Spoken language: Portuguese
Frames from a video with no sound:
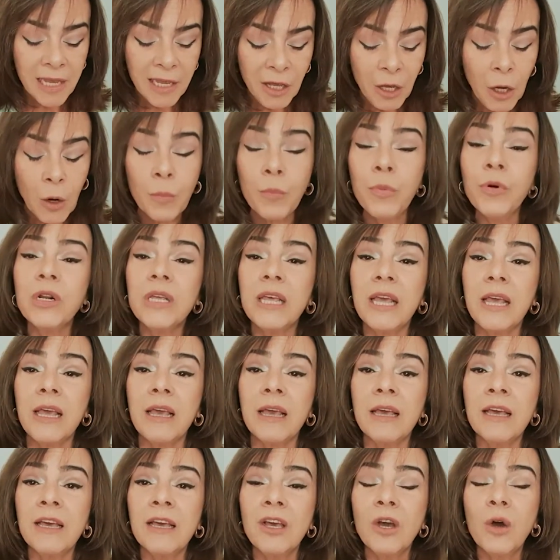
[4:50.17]
Por
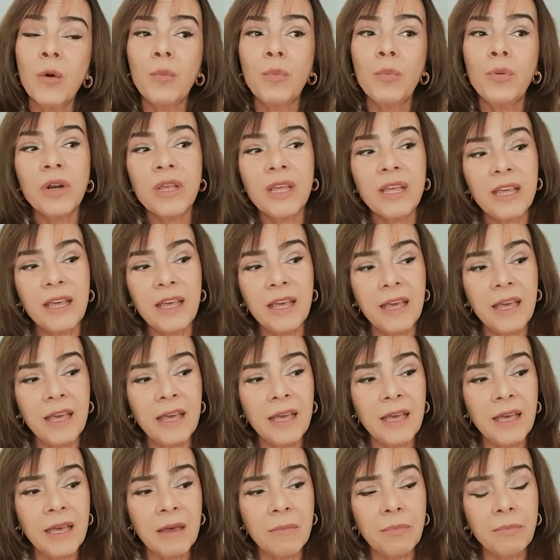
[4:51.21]
quê?
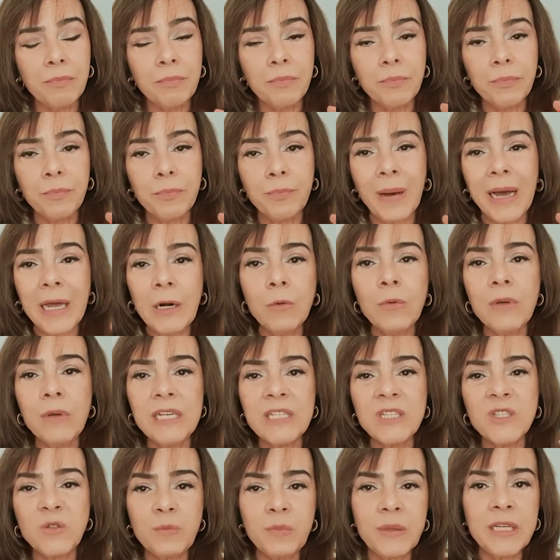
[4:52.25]
Porque para o
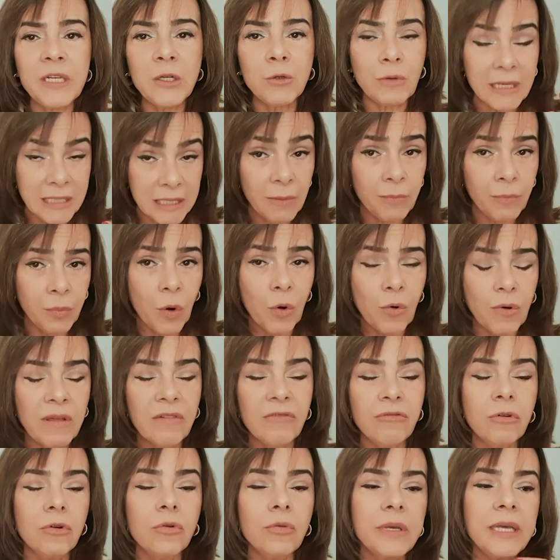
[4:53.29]
espírito ainda pouco
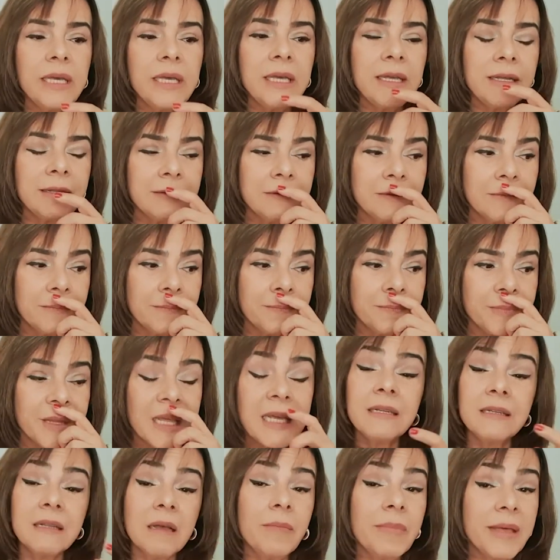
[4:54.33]
evoluído,
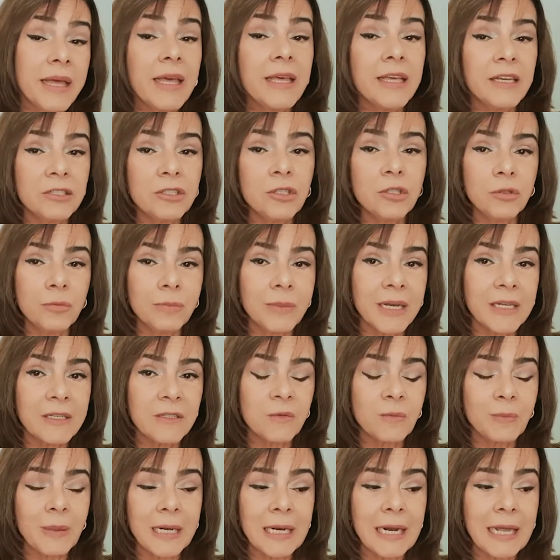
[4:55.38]
ele também é regido mais
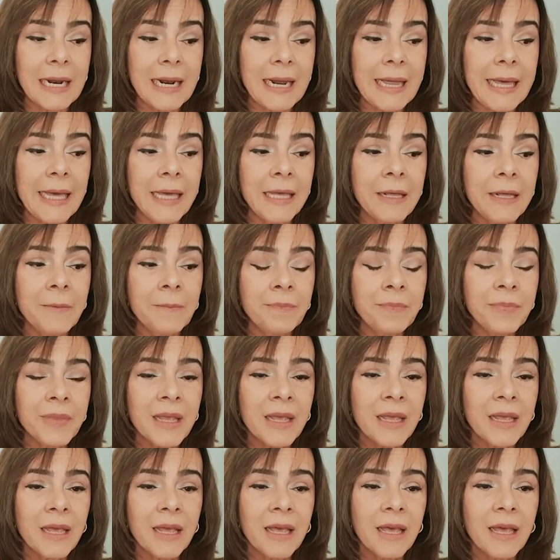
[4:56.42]
pela lei,
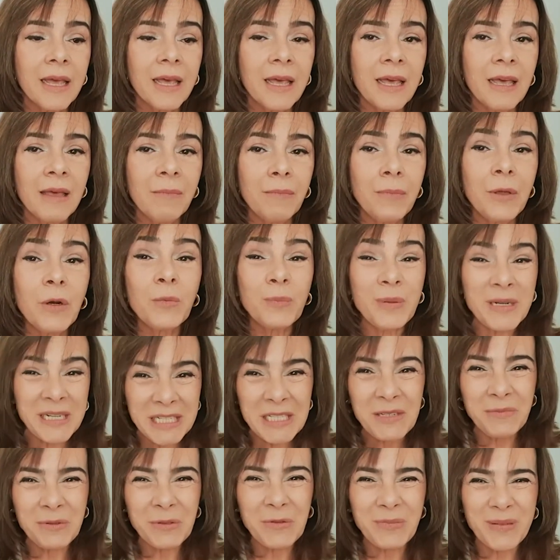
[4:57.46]
é, pelo
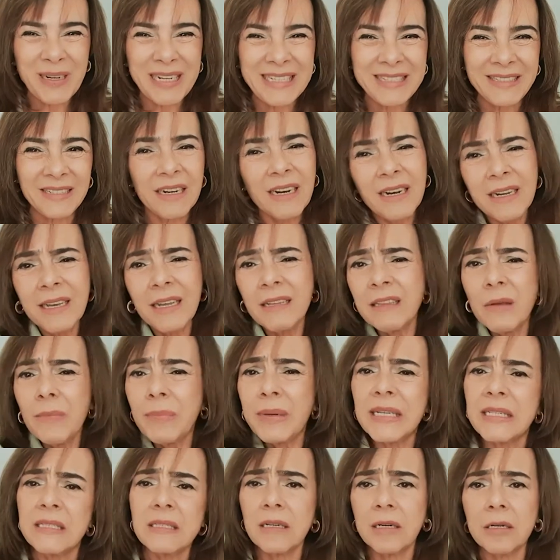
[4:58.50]
princípio do prazer. Ele quer ter
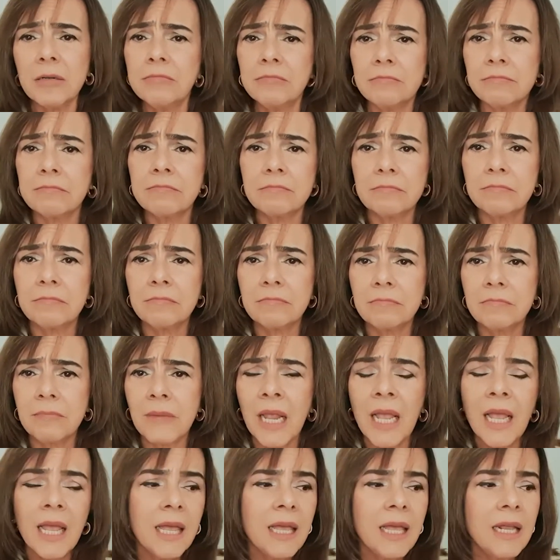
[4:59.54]
prazer.
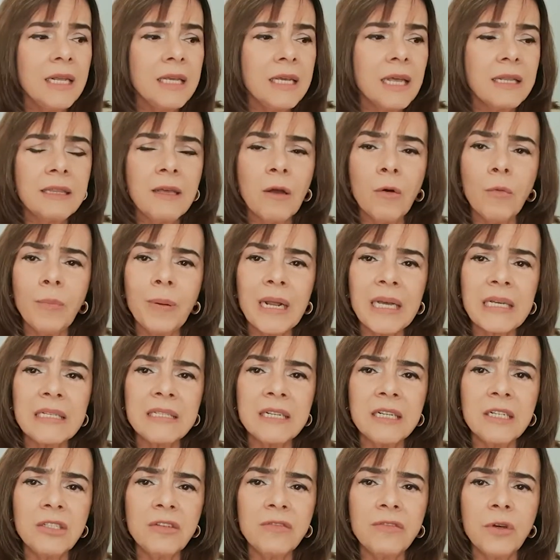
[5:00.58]
Ele quer ter o
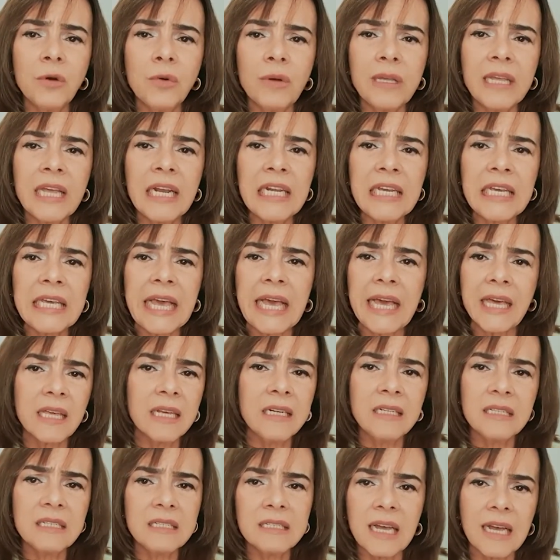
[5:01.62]
prazer de ver o que ele quer
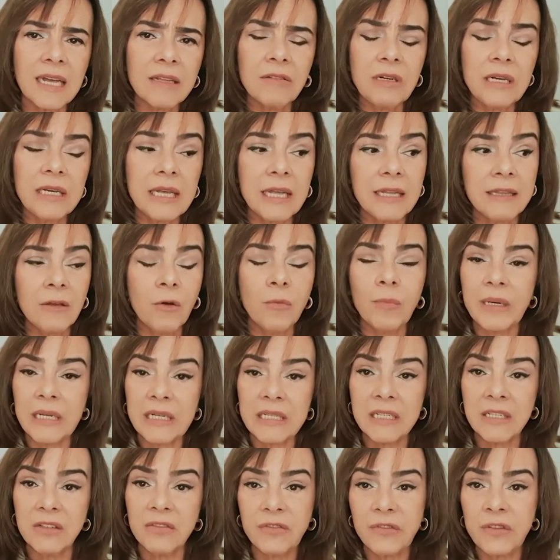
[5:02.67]
realizado, ele quer ter o
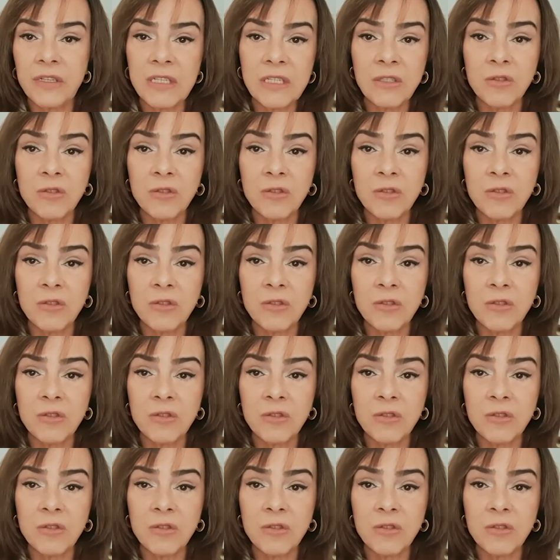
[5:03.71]
prazer físico,